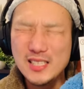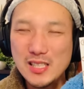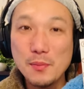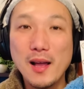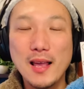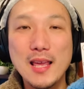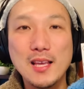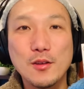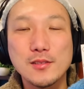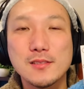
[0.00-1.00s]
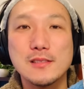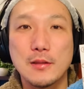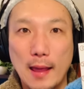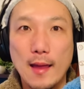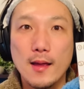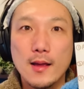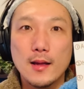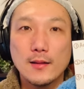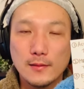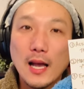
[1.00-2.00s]
一番影響するんですね。
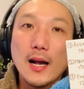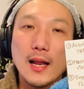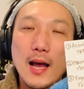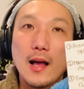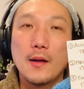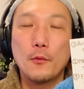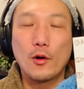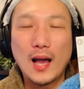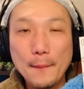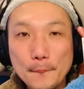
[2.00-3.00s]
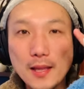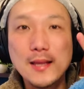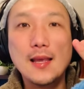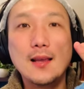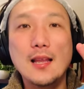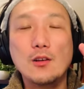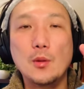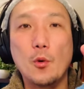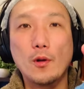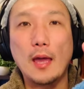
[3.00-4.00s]
だからもう完璧にできなく
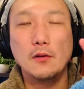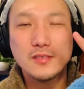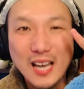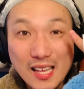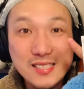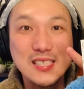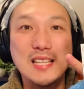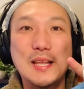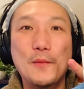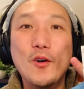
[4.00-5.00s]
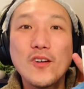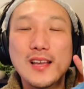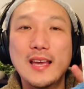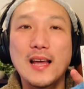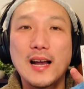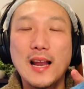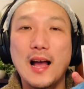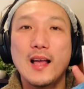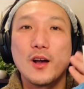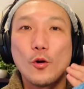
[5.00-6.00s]
ても OK、 不完全でも OK だか
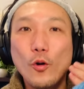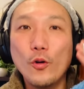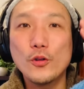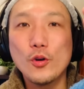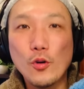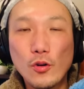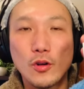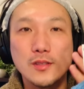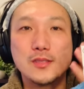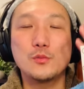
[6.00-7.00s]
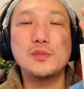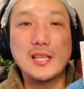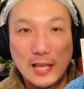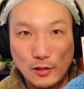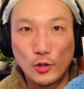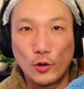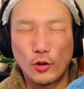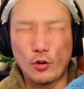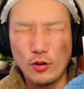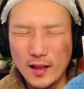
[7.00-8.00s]
ら行動を見せていくというこ
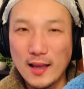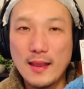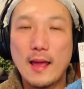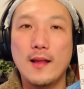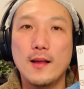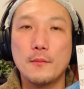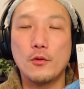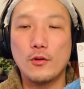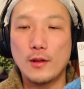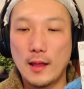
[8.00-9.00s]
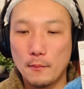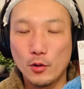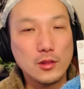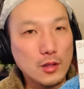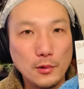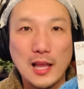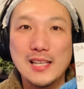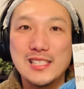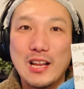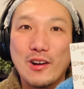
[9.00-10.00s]
と、これがねもうね最も
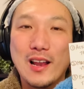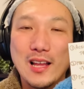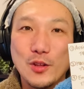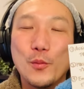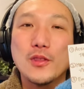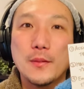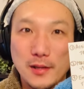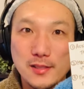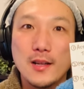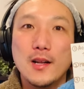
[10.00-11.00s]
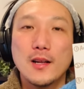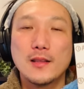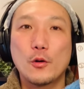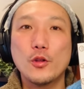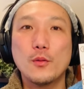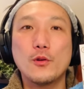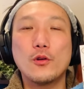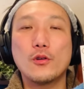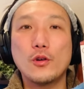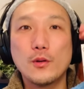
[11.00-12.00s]
大事なのかなと思ってます。で子供
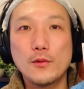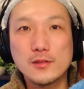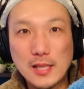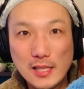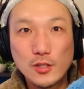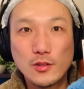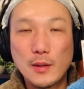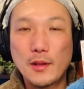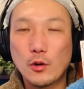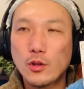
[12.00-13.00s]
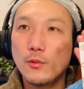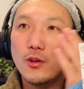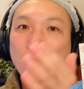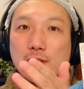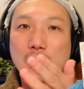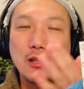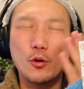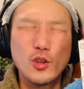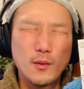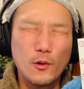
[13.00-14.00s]
の子供の成長のために、子供を良くしたいで
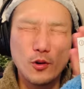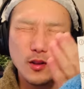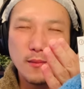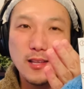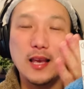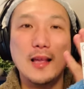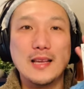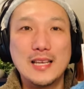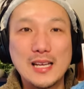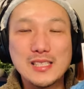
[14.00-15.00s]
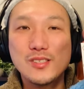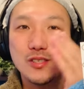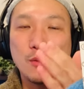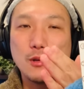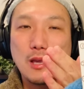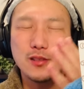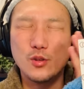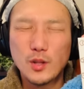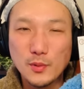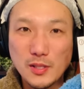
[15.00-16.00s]
子供子供に矢印を向ける、そ
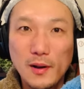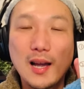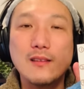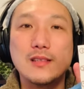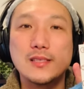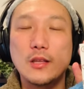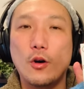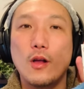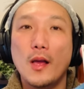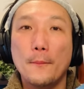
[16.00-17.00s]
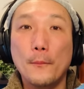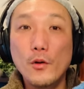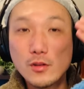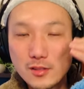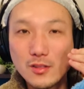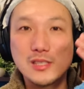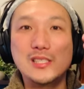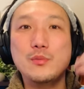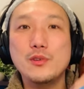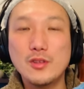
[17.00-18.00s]
の気持ちは分かるんですけど、もう少し
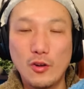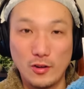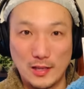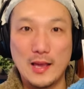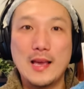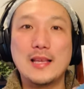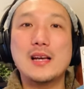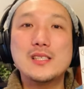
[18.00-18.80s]
自分の方に矢